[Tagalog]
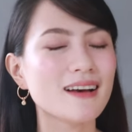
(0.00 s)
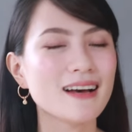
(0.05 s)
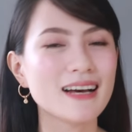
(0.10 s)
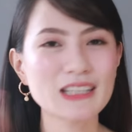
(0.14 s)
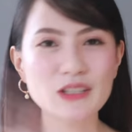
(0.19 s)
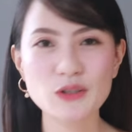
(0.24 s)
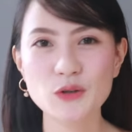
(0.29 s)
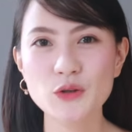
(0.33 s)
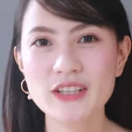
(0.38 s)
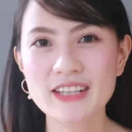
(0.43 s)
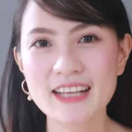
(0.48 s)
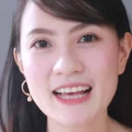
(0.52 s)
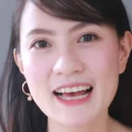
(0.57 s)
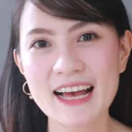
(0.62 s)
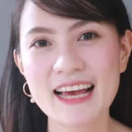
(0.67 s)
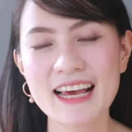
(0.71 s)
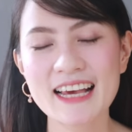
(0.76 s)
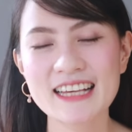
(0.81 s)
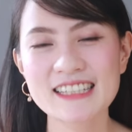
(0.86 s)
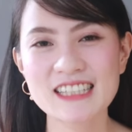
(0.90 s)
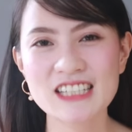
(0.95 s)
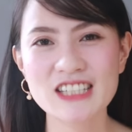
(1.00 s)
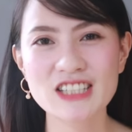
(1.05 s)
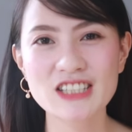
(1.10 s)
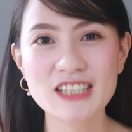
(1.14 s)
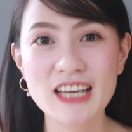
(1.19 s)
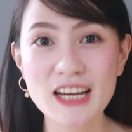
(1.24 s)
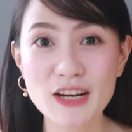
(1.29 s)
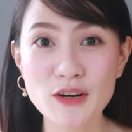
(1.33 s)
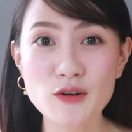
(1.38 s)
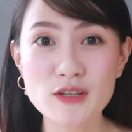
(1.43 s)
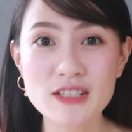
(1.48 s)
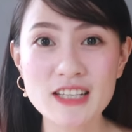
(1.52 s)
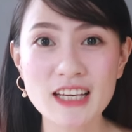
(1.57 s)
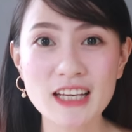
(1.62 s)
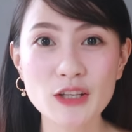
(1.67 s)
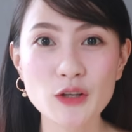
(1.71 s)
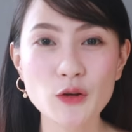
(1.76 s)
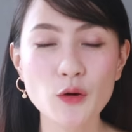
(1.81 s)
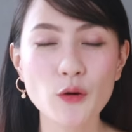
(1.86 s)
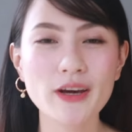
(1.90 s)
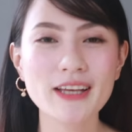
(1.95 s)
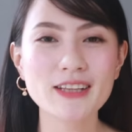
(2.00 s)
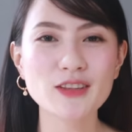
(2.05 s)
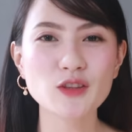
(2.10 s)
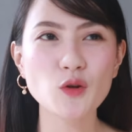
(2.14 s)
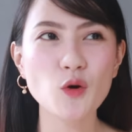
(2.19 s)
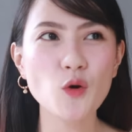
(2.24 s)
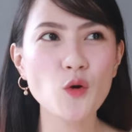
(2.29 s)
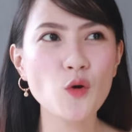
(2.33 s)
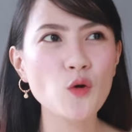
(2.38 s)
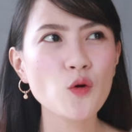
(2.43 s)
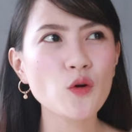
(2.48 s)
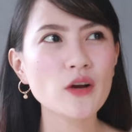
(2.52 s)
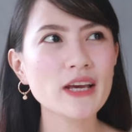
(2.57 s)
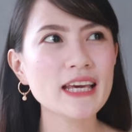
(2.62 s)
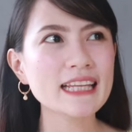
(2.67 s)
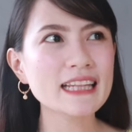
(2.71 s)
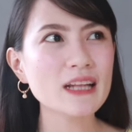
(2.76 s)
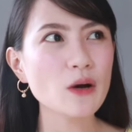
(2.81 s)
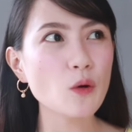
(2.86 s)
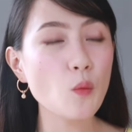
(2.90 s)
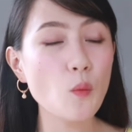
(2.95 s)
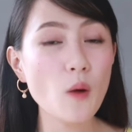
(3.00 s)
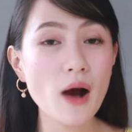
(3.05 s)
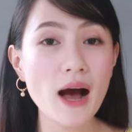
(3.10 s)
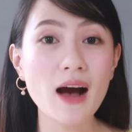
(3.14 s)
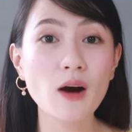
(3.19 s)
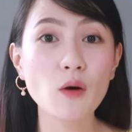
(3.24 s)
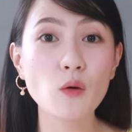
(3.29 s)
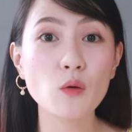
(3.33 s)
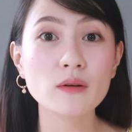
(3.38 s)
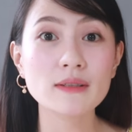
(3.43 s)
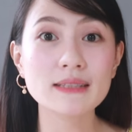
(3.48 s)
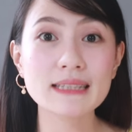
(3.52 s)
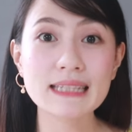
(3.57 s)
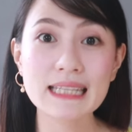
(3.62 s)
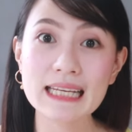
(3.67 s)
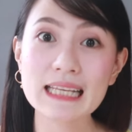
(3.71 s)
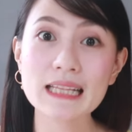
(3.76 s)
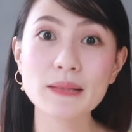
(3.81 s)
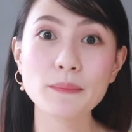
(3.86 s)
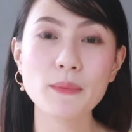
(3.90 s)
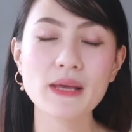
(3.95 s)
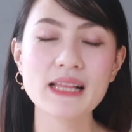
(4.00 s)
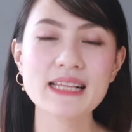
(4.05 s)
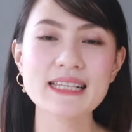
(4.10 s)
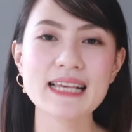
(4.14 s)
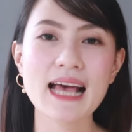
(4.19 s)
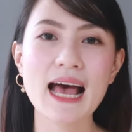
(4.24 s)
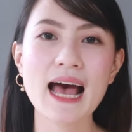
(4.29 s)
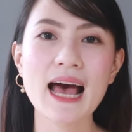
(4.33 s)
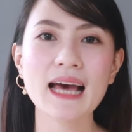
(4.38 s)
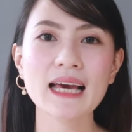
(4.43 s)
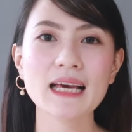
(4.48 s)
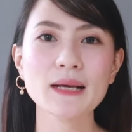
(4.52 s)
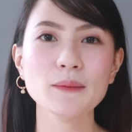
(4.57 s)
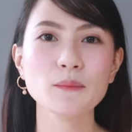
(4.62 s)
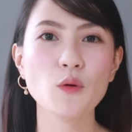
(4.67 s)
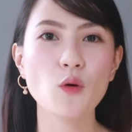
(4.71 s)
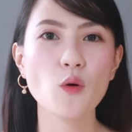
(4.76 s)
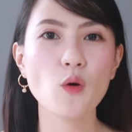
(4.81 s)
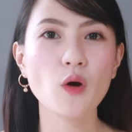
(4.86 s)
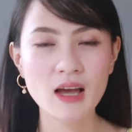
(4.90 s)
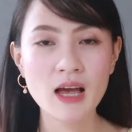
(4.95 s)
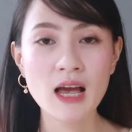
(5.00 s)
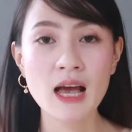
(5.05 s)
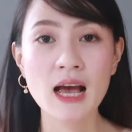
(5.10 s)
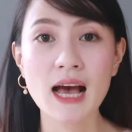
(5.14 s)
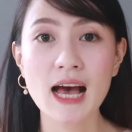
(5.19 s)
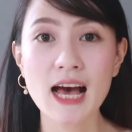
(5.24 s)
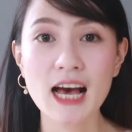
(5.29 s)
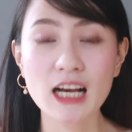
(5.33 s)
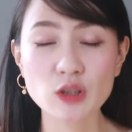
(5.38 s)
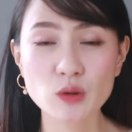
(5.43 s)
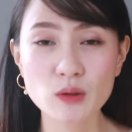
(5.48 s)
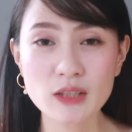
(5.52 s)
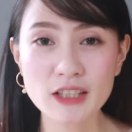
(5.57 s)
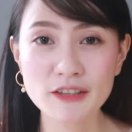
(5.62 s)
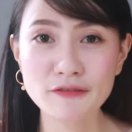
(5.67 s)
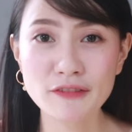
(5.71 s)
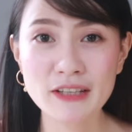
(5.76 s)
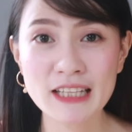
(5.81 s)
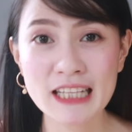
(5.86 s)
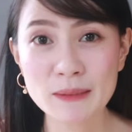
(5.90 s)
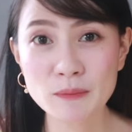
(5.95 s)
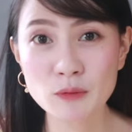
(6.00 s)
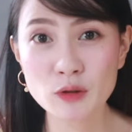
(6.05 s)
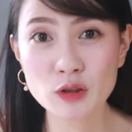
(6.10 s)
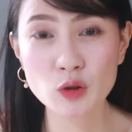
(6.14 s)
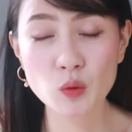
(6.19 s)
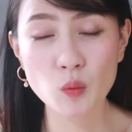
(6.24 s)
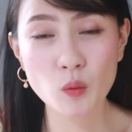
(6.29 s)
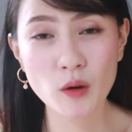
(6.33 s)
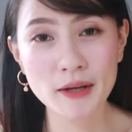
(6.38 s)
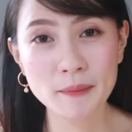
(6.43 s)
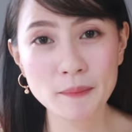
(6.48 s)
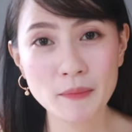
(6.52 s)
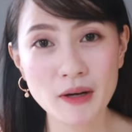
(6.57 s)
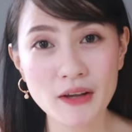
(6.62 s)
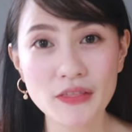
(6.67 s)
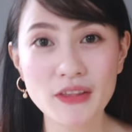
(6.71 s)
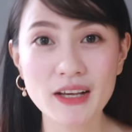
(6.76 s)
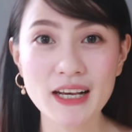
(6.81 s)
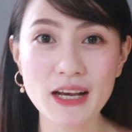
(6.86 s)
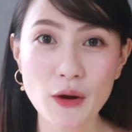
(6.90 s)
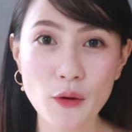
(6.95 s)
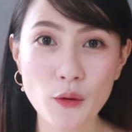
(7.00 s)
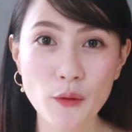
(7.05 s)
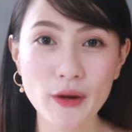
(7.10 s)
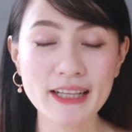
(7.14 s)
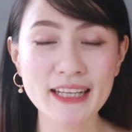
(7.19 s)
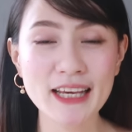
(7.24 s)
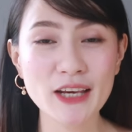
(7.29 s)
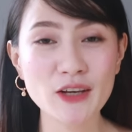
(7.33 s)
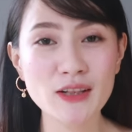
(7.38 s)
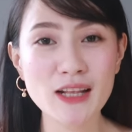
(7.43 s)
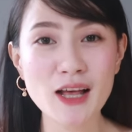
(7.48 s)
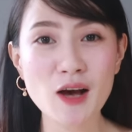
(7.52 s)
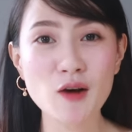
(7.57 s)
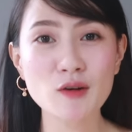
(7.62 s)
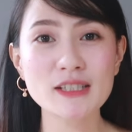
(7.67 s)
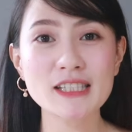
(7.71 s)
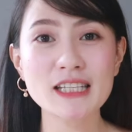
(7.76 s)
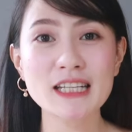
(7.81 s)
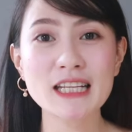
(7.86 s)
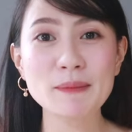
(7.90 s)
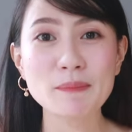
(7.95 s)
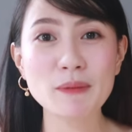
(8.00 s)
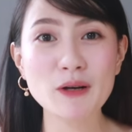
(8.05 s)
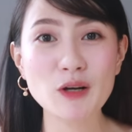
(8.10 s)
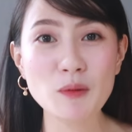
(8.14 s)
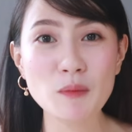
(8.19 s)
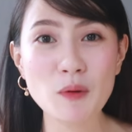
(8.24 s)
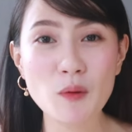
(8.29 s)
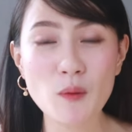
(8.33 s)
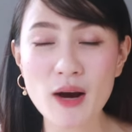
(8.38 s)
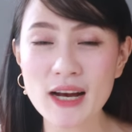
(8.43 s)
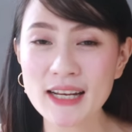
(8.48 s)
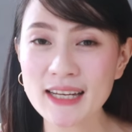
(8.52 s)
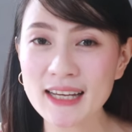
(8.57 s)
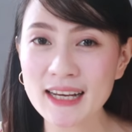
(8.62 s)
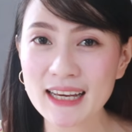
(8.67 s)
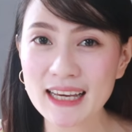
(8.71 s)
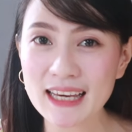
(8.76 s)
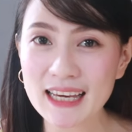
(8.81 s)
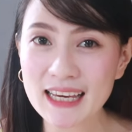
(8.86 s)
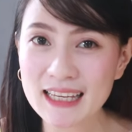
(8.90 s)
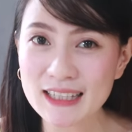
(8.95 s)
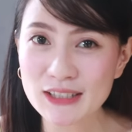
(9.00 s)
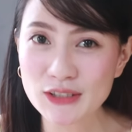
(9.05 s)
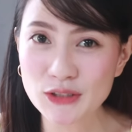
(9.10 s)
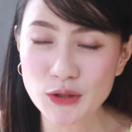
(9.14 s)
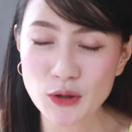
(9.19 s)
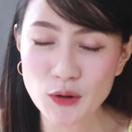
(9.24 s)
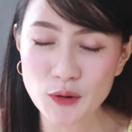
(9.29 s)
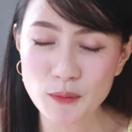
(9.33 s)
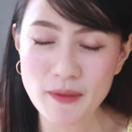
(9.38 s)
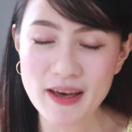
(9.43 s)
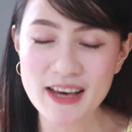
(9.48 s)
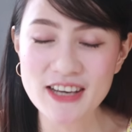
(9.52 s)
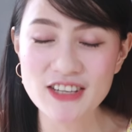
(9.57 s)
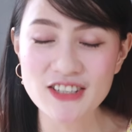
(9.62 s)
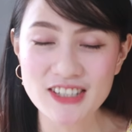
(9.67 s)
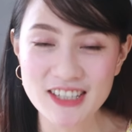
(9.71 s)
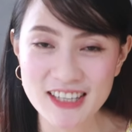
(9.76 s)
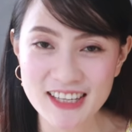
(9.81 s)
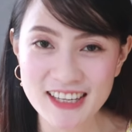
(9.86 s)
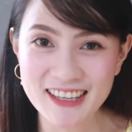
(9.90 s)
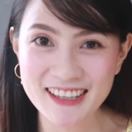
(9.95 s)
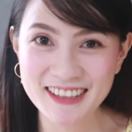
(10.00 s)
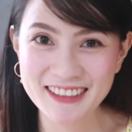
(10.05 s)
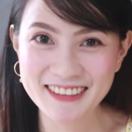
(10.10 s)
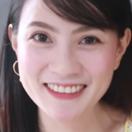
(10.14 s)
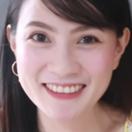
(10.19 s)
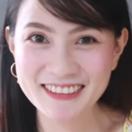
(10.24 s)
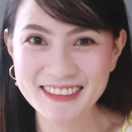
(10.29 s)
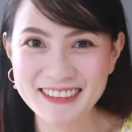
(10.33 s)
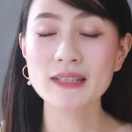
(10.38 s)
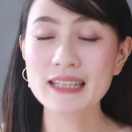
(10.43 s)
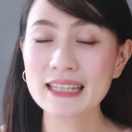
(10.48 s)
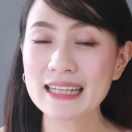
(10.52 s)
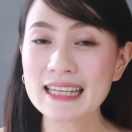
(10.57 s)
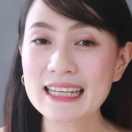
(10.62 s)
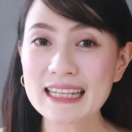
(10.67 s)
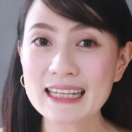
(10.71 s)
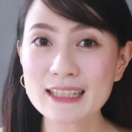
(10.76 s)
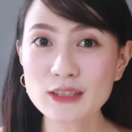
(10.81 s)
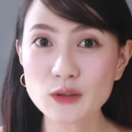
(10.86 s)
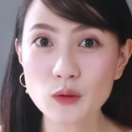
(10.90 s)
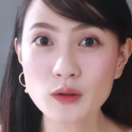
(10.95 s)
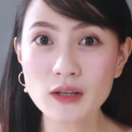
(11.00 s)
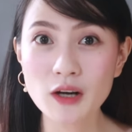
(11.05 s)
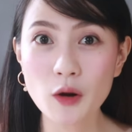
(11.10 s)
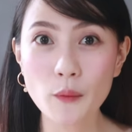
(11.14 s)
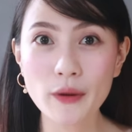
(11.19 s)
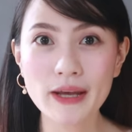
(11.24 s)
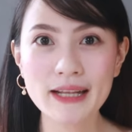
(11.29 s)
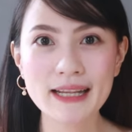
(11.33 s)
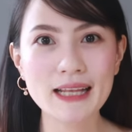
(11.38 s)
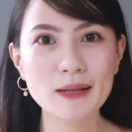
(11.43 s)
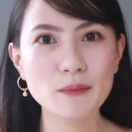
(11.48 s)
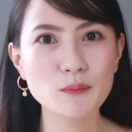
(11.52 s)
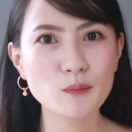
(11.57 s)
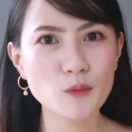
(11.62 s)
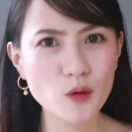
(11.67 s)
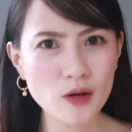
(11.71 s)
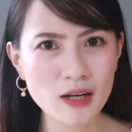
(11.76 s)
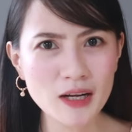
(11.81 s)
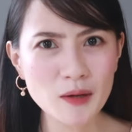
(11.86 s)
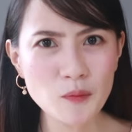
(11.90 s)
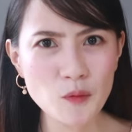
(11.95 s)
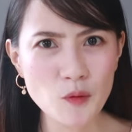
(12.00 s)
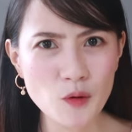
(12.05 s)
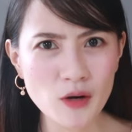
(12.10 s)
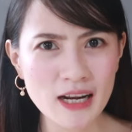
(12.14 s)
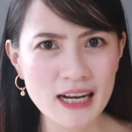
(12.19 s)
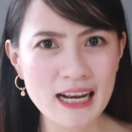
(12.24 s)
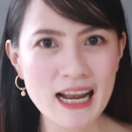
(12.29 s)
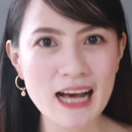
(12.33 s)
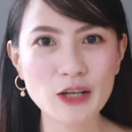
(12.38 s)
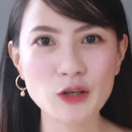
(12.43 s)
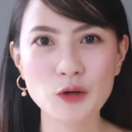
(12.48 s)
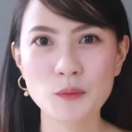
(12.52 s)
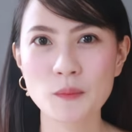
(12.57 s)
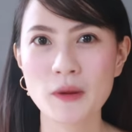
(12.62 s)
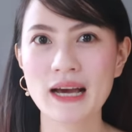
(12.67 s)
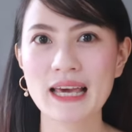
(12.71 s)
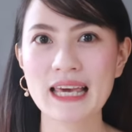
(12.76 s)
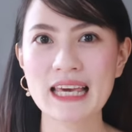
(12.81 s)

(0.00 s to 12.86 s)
Ayun, guys. Share ko sa inyo itong ginawa kong treatment sa aking buhok. Actually, film ko to one month ago and ngayon lang ako sinipag gumawa ng intro beji. Madali lang tong gawin and murang-mura lang yung mga